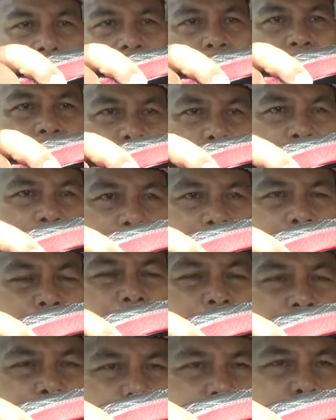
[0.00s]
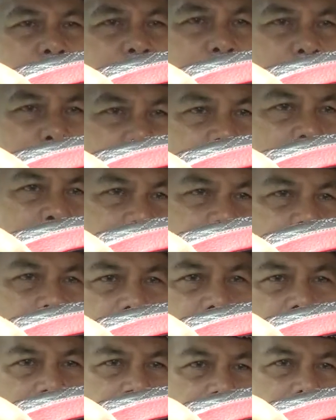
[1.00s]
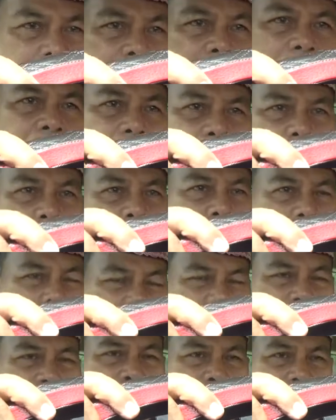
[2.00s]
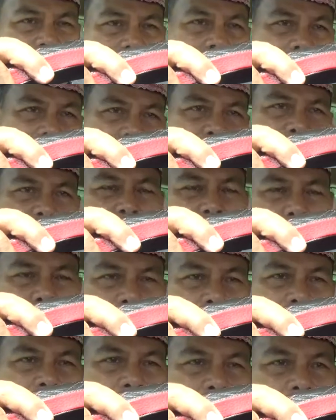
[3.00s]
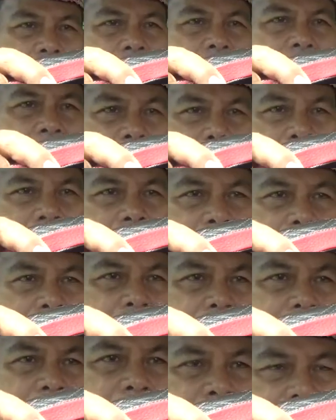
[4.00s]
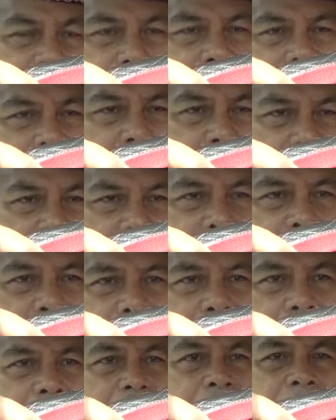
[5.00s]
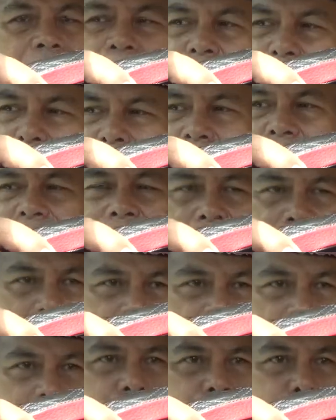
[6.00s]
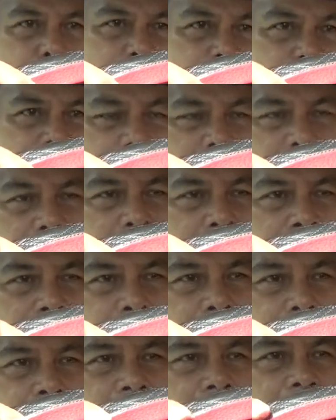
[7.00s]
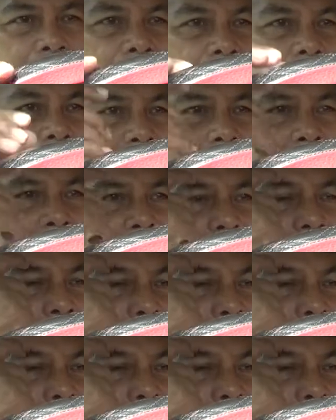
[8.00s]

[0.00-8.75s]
sekolah minggu yang terkena hal-hal yang berkaitan dengan kekerasan dalam bidang seksual. Nah,